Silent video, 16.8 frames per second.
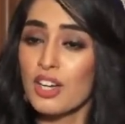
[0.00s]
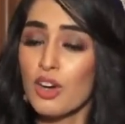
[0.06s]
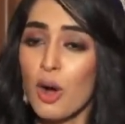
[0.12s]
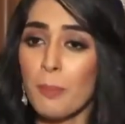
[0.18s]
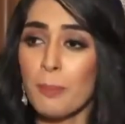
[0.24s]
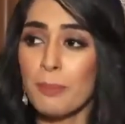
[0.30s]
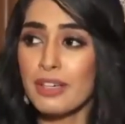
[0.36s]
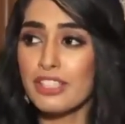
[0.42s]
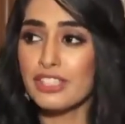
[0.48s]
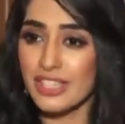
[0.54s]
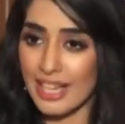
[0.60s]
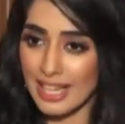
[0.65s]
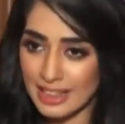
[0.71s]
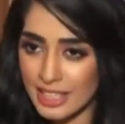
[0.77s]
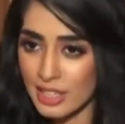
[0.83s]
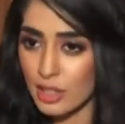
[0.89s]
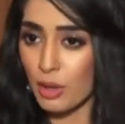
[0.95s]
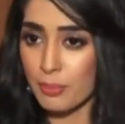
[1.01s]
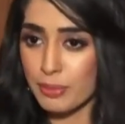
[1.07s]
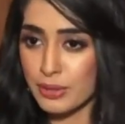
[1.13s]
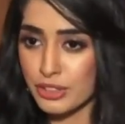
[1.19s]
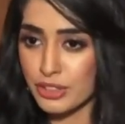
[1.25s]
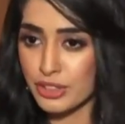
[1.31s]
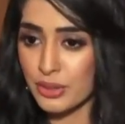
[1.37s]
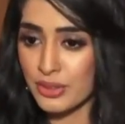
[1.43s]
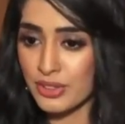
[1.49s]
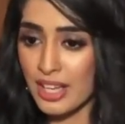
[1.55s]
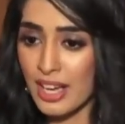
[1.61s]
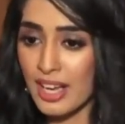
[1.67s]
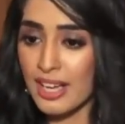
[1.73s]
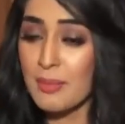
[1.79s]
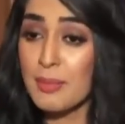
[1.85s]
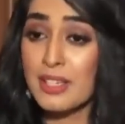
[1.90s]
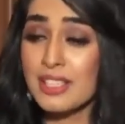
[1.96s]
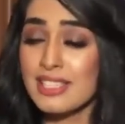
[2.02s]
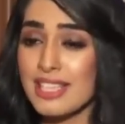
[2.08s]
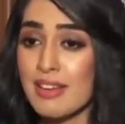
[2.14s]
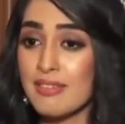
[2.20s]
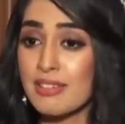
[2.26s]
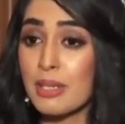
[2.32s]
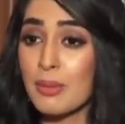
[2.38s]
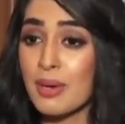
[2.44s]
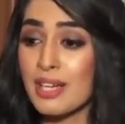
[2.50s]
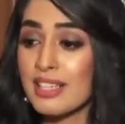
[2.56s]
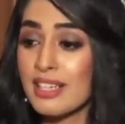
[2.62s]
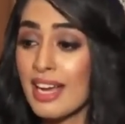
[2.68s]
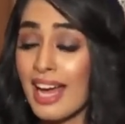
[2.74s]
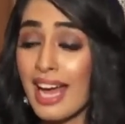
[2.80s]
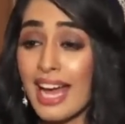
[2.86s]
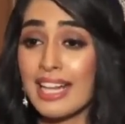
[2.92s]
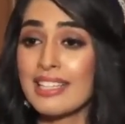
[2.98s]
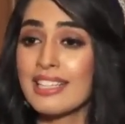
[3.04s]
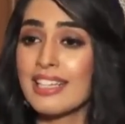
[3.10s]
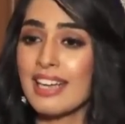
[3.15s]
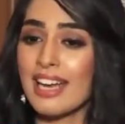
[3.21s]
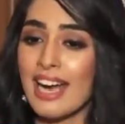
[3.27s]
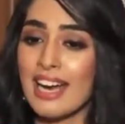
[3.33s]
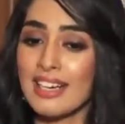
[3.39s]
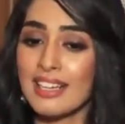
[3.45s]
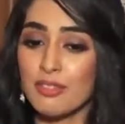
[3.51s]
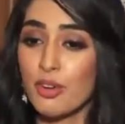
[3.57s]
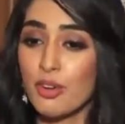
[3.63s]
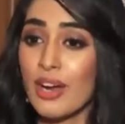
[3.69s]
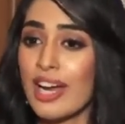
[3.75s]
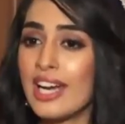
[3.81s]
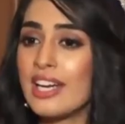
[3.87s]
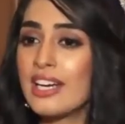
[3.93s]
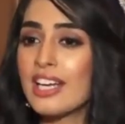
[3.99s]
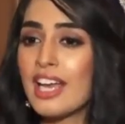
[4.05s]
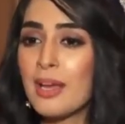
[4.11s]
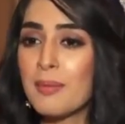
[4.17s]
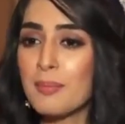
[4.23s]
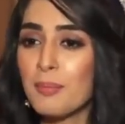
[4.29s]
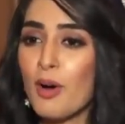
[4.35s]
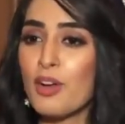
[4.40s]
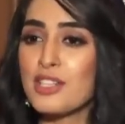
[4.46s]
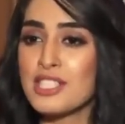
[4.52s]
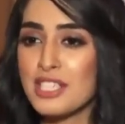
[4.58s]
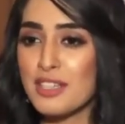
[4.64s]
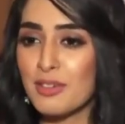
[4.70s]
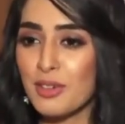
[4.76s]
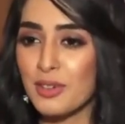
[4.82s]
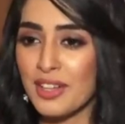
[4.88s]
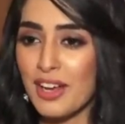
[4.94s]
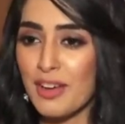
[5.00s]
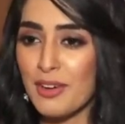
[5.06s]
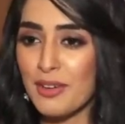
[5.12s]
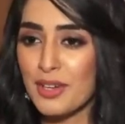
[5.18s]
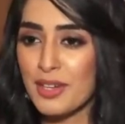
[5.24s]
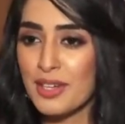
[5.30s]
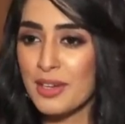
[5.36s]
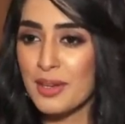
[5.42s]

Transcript: कॉम्पिटिशन हेल्दी कॉम्पिटिशन होता है बिकॉज एवरी वन एट दी एंड वो एंड गेम पॉजिटिव होता है